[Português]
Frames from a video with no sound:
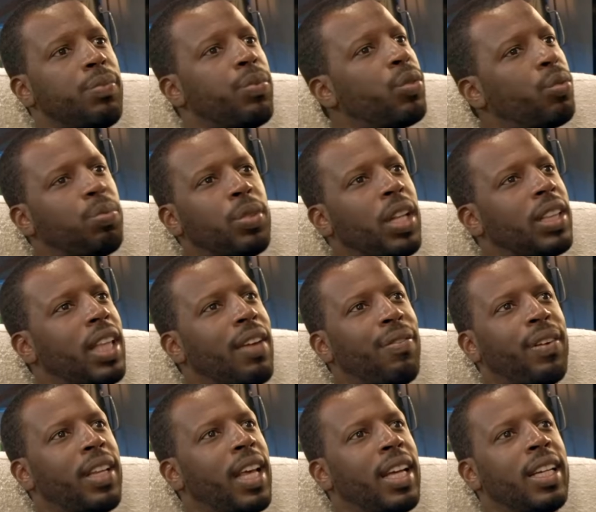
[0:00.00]
que o pessoal está a
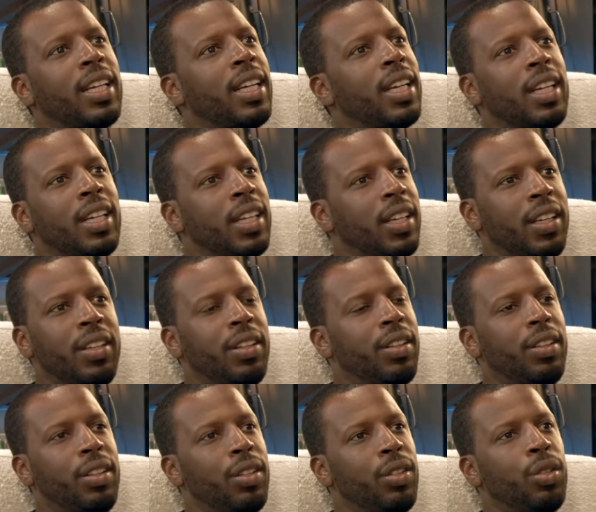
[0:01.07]
falar.
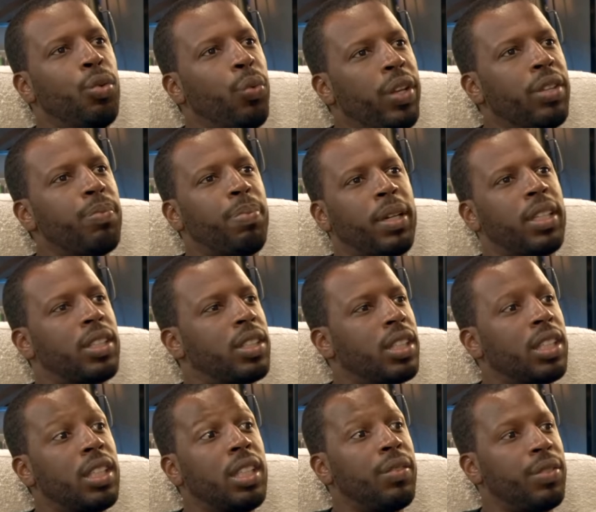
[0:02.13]
E, e, e o win para eles
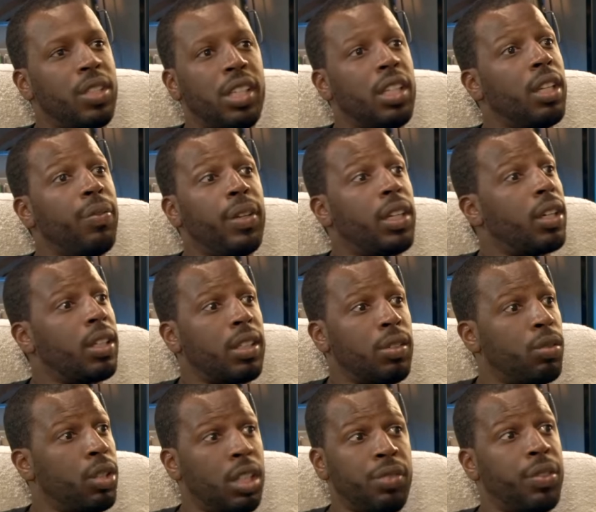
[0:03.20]
significa
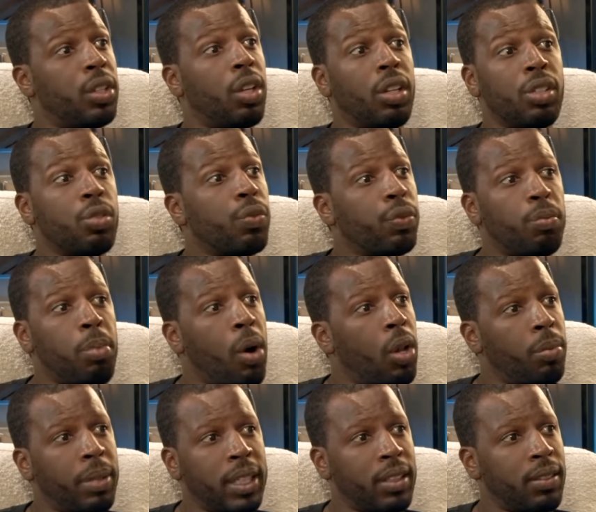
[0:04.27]
as vitórias no futebol, mano.